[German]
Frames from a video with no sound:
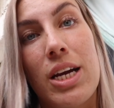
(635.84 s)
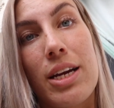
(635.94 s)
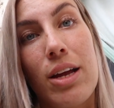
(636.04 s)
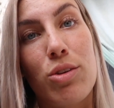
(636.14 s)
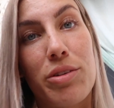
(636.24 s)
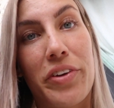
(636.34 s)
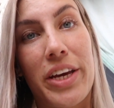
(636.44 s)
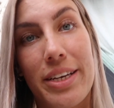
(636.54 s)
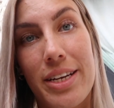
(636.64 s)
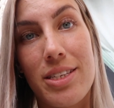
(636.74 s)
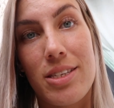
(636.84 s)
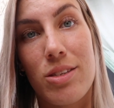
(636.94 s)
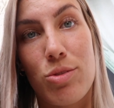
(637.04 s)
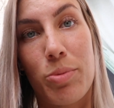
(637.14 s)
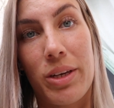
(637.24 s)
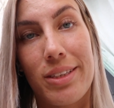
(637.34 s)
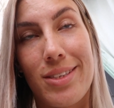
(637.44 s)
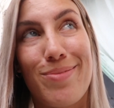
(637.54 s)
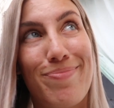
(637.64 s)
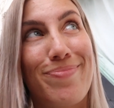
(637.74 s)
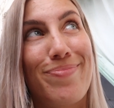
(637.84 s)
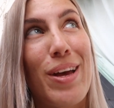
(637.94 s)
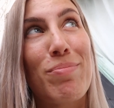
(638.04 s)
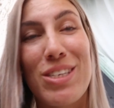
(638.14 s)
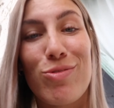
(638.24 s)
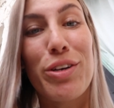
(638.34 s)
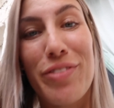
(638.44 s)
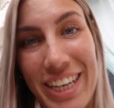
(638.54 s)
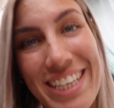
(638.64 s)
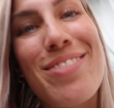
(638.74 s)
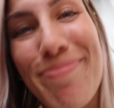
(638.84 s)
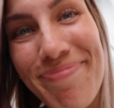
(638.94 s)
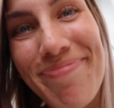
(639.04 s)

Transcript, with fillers: ja, Leute, Frikadellen sind es übrigens. Hab das Wort vergessen.